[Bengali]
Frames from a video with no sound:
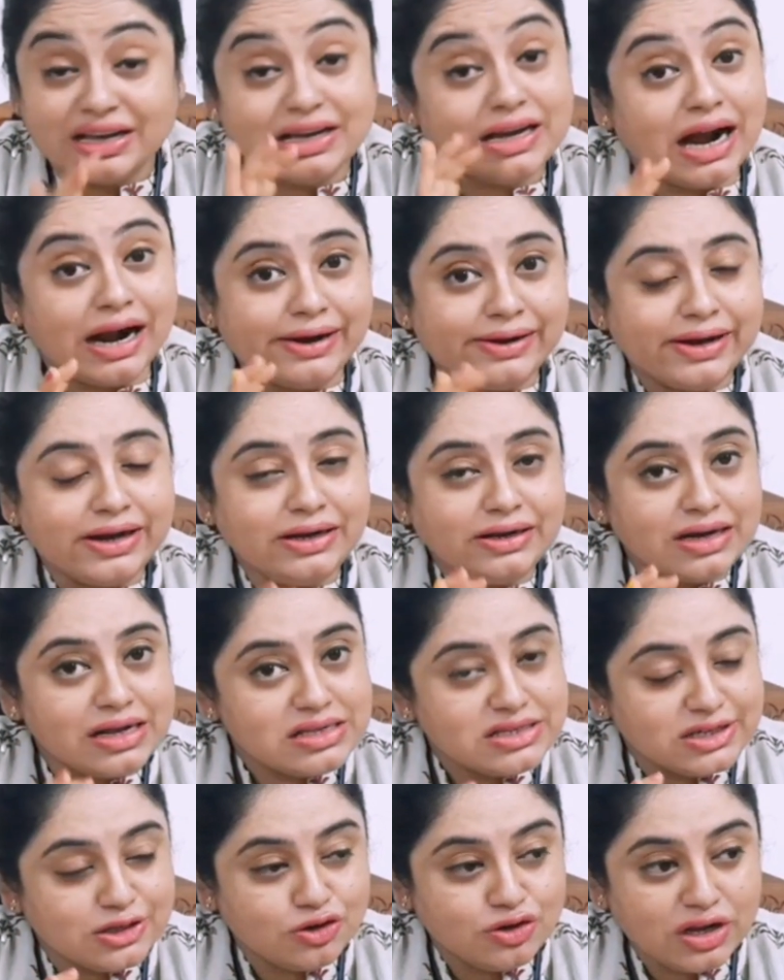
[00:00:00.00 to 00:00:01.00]
গার্ডেনটা
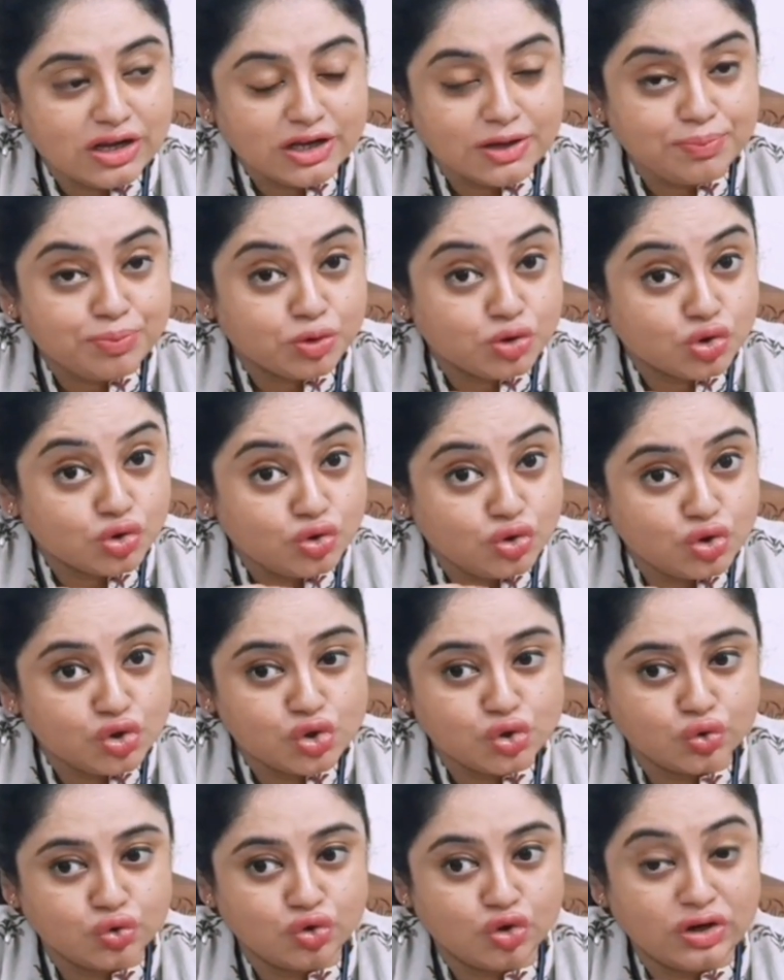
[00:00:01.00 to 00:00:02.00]
ছিল নাকি প্রচণ্ড
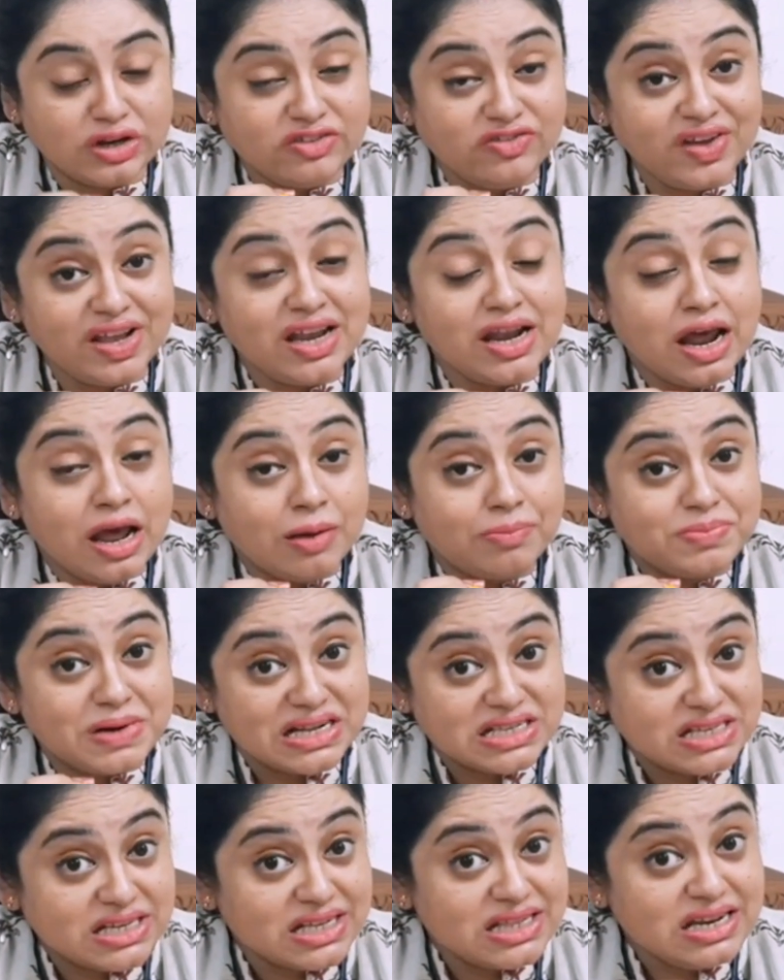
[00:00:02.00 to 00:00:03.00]
সুন্দর ইভেন
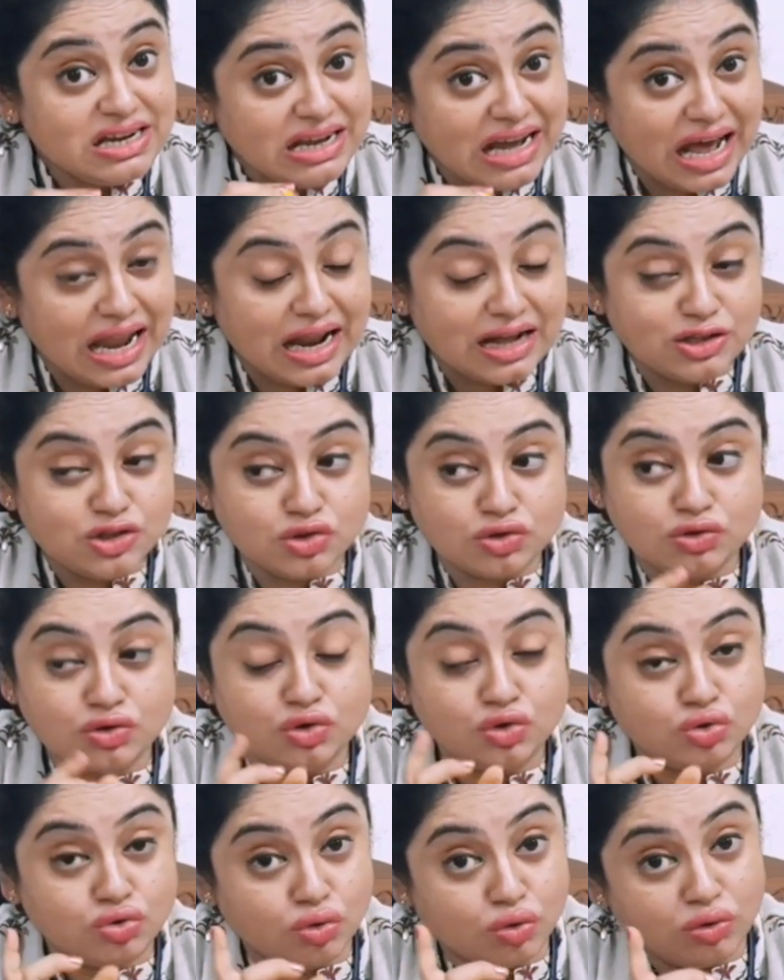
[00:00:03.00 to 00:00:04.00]
বাচ্চাদের খেলার জন্য
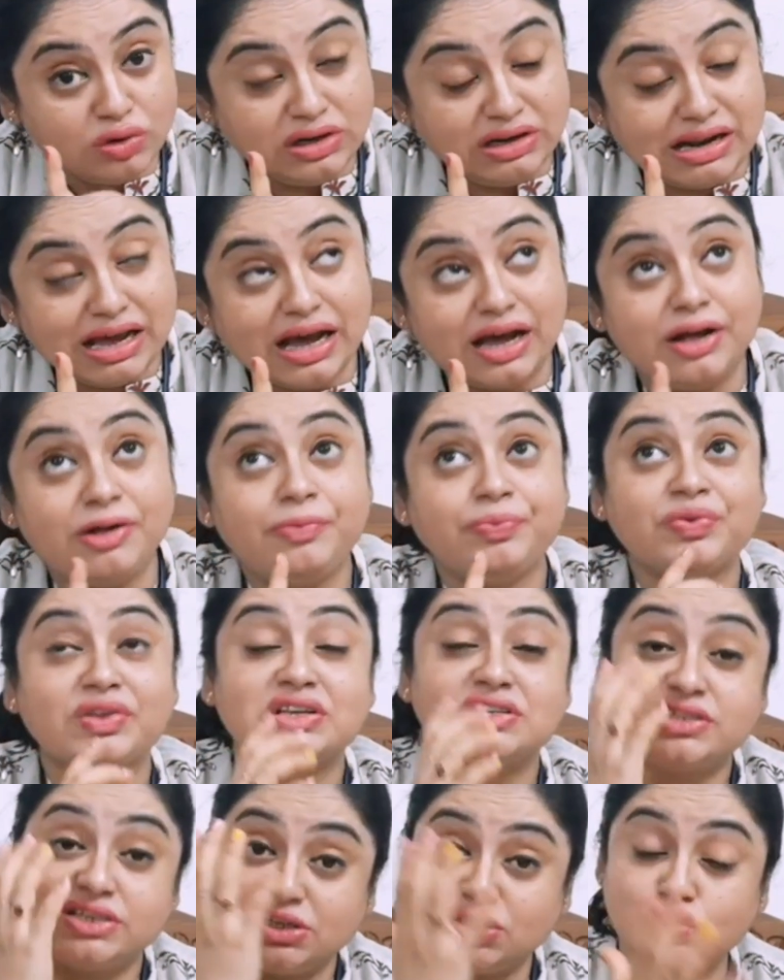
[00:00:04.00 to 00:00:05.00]
দোলনা
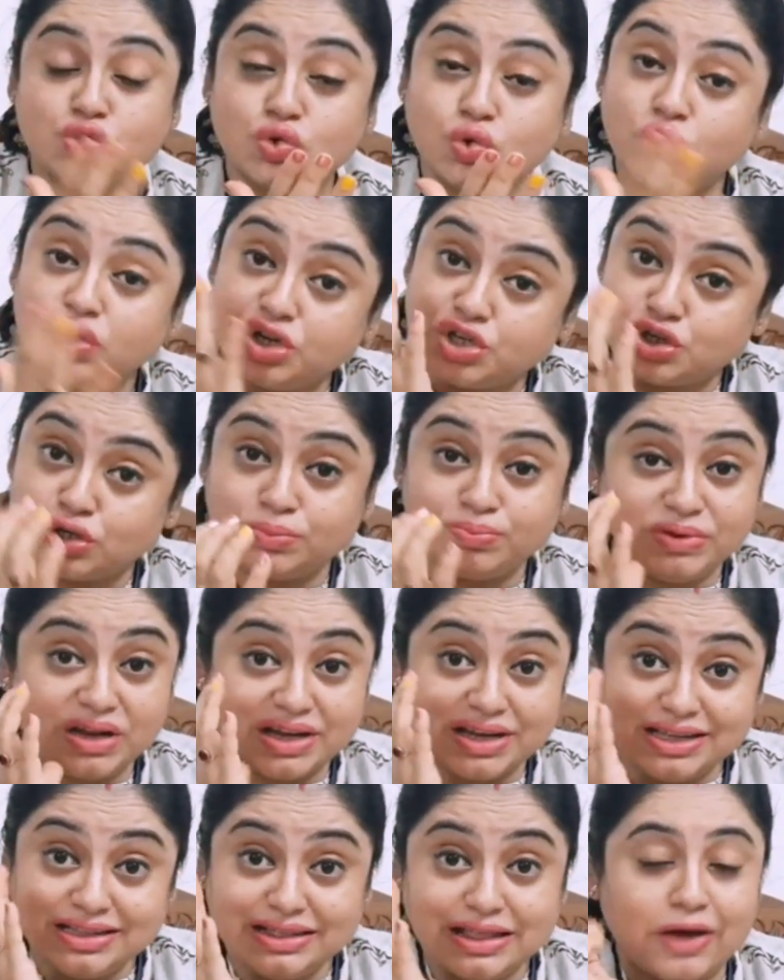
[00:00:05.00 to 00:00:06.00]
শিশু এসব
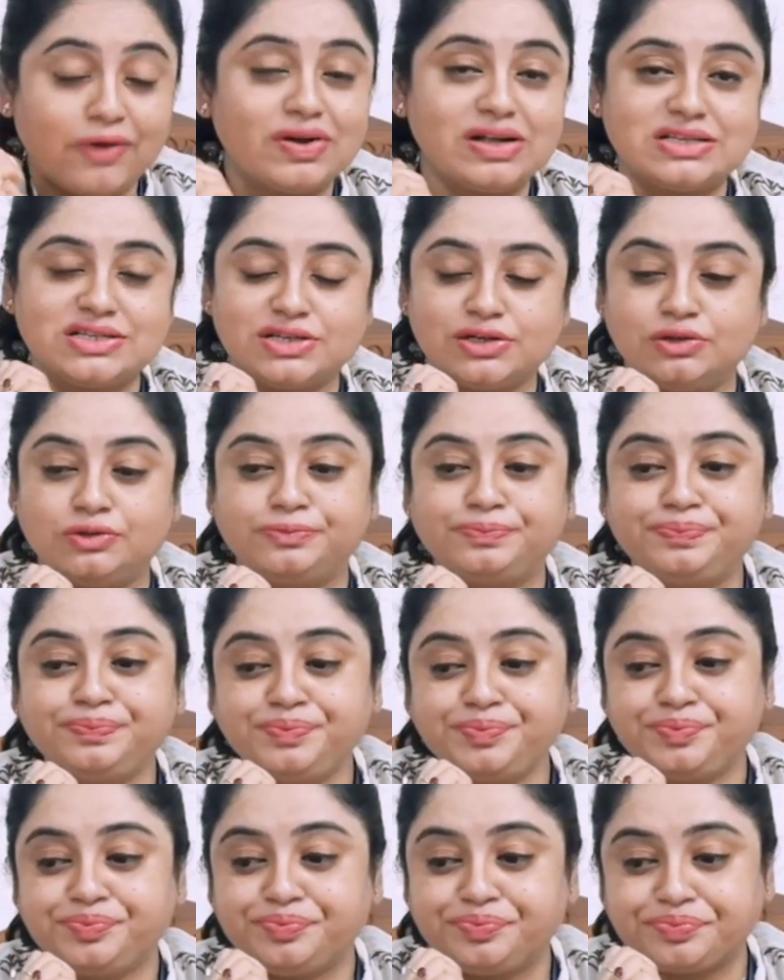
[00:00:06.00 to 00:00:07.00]
নাকি দেওয়া ছিল হুম